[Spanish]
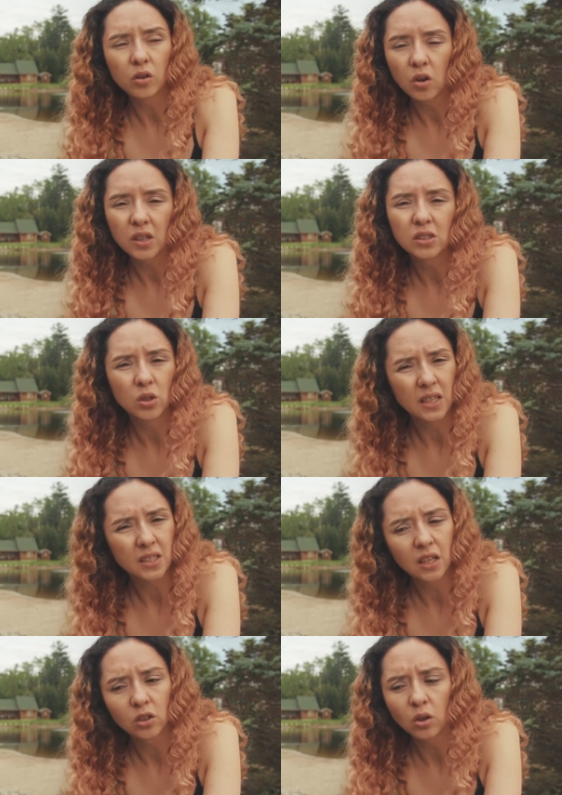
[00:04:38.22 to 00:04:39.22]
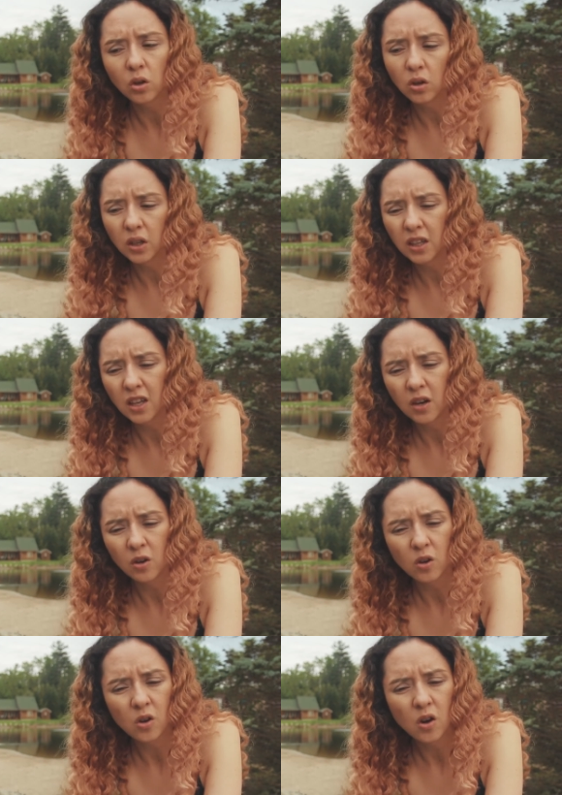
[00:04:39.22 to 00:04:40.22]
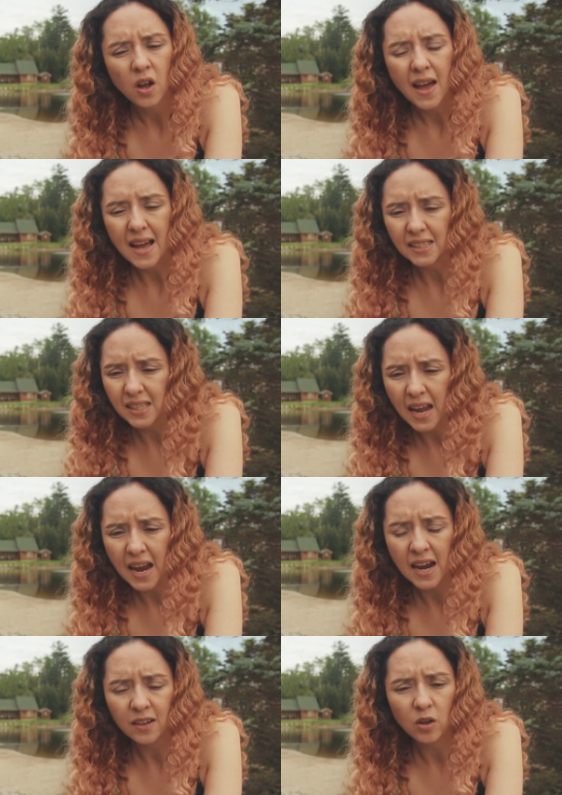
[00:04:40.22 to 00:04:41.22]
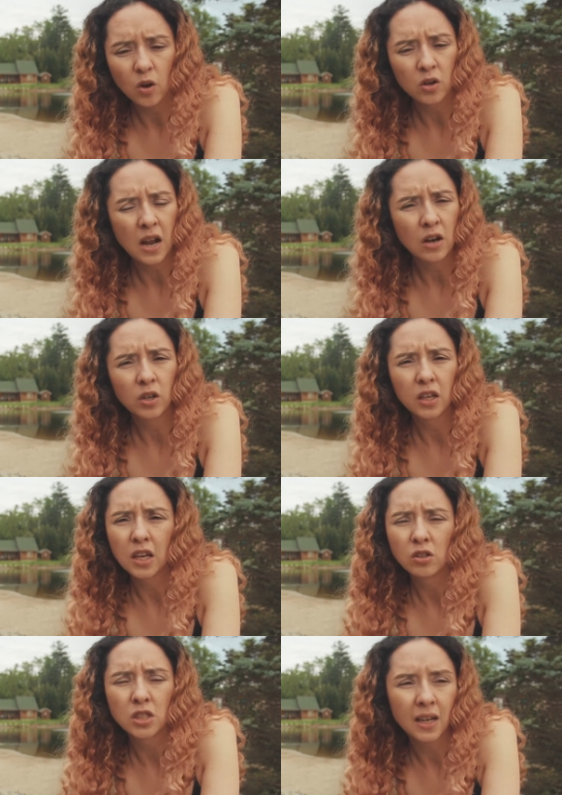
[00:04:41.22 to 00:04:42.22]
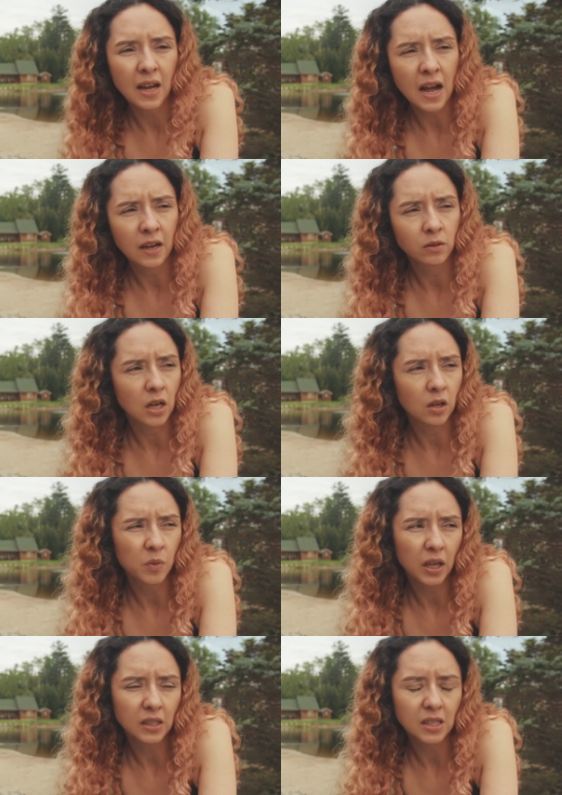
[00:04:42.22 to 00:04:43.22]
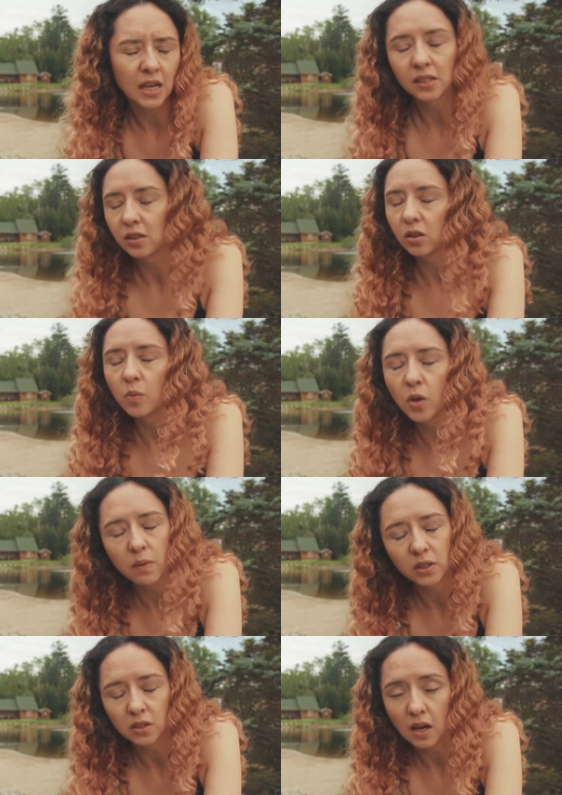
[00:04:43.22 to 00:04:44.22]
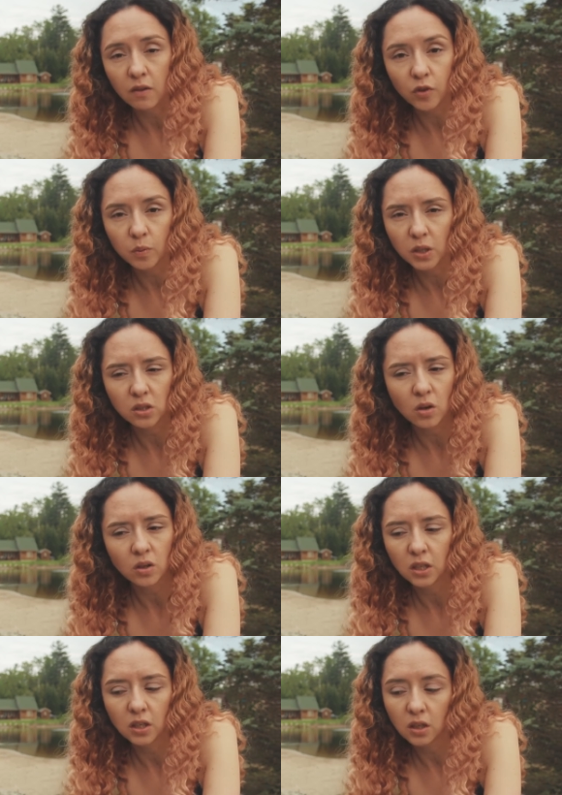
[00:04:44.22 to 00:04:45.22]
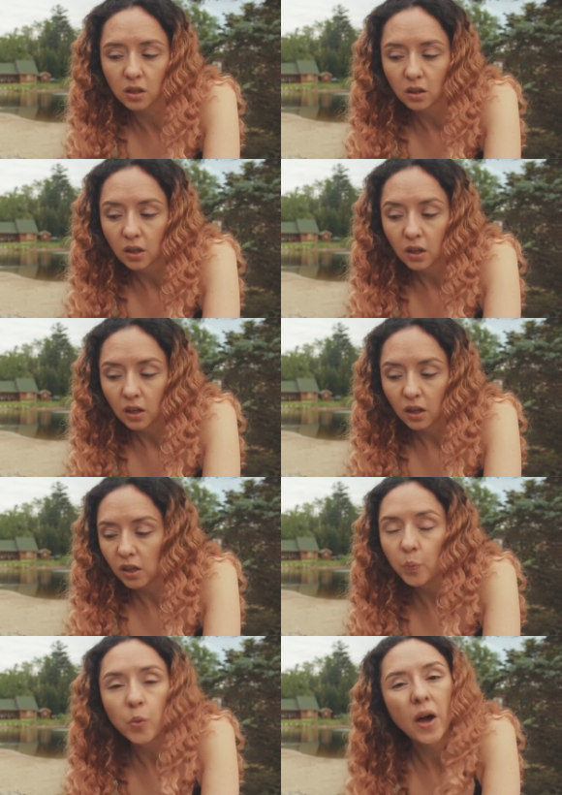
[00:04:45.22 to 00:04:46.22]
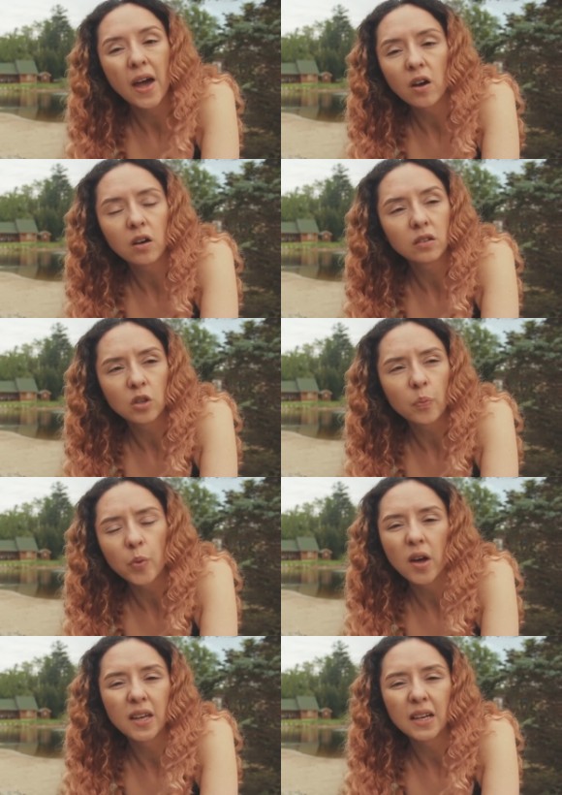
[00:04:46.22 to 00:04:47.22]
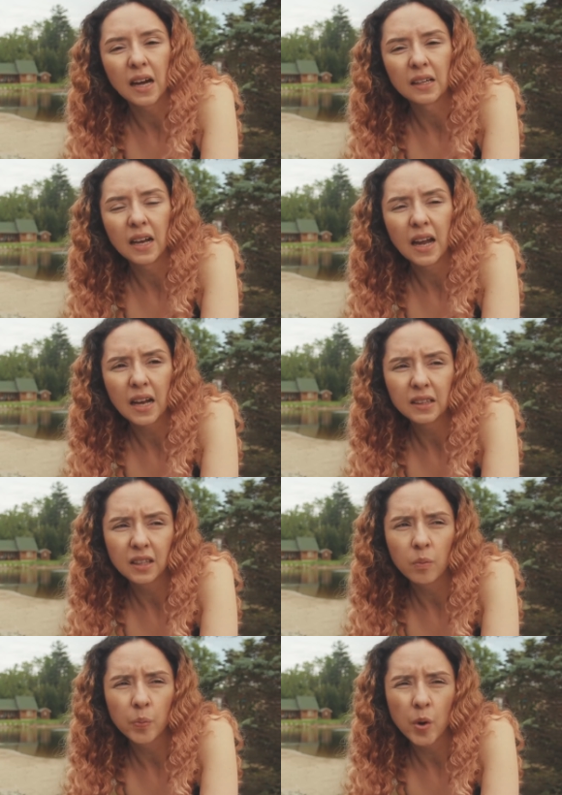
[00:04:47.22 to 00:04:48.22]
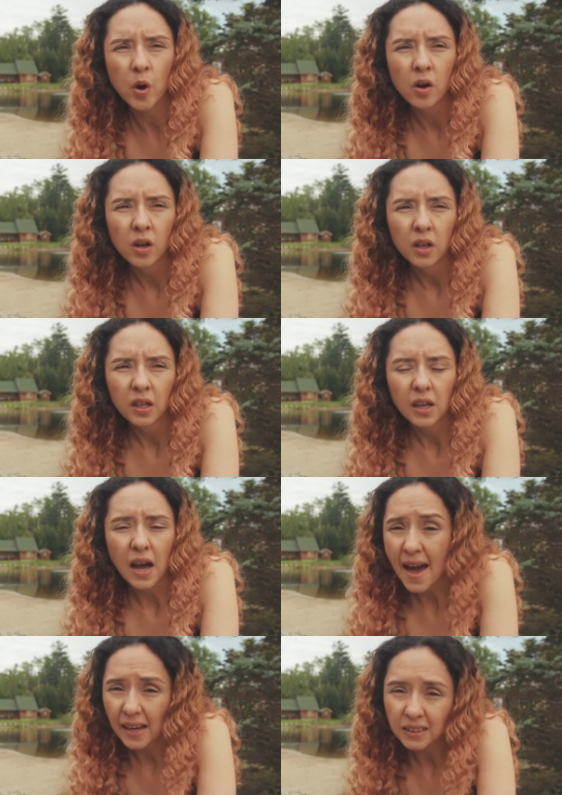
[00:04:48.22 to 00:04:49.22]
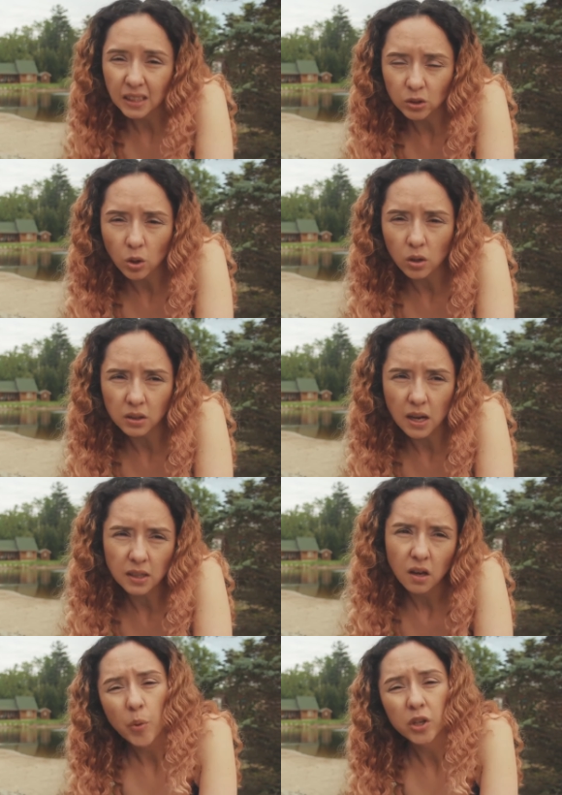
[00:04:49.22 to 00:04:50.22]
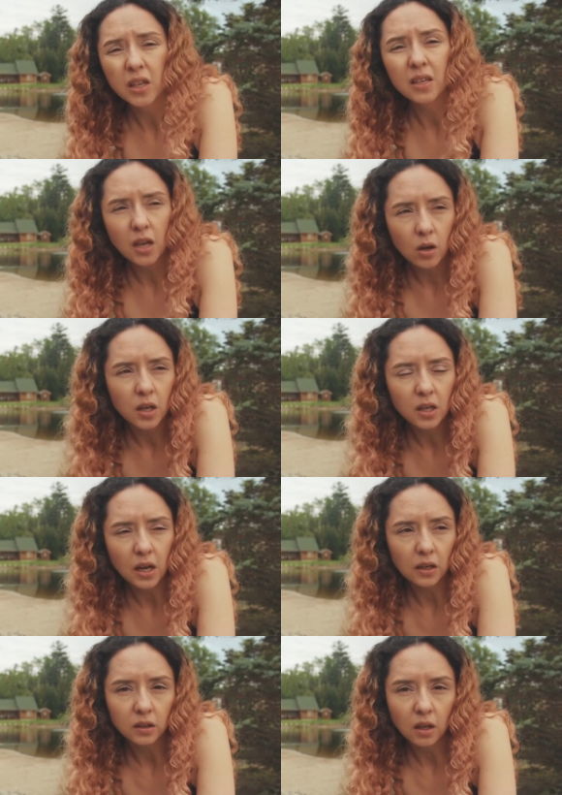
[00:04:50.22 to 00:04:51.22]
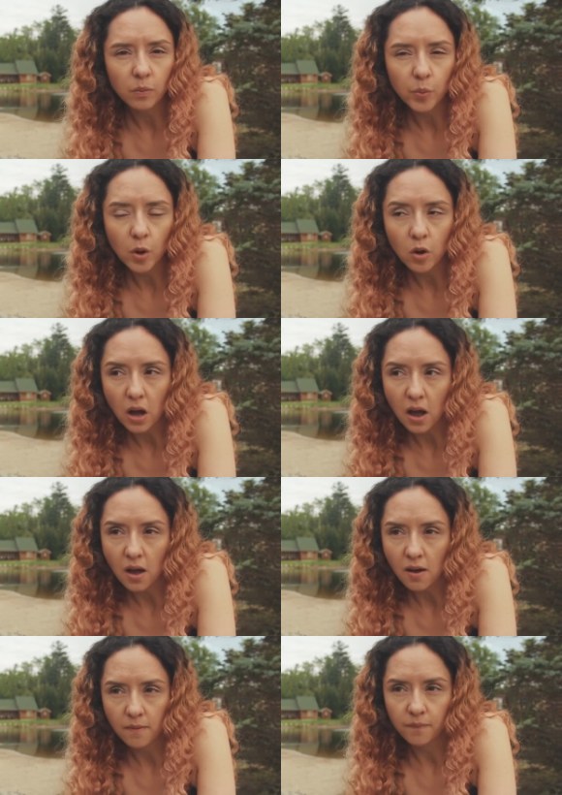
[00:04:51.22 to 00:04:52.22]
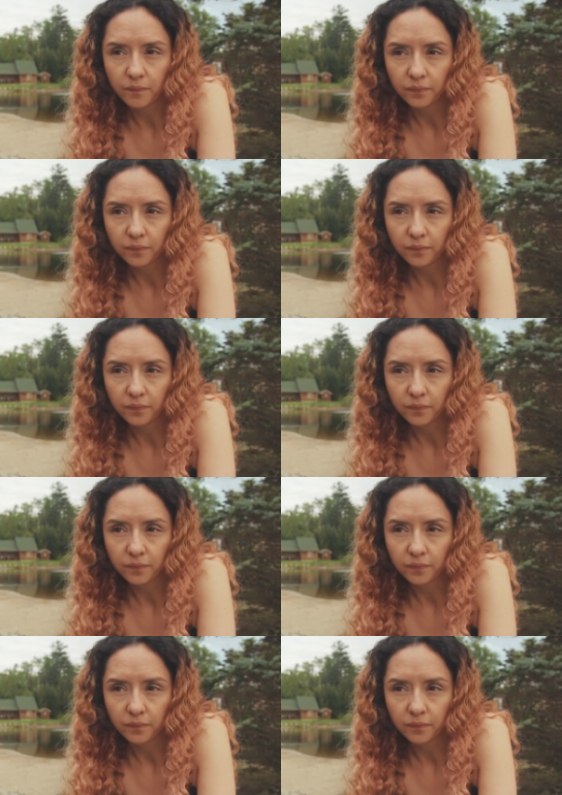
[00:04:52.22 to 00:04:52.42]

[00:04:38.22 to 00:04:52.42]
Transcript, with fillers: lo que estoy haciendo, con lo que quiero hacer, con a lo que quiero llegar, o sea, como que ya es como demasiada información y, y no puedo, no puedo dedicarle el tiempo a esas cosas porque quiero dedicarle el tiempo a,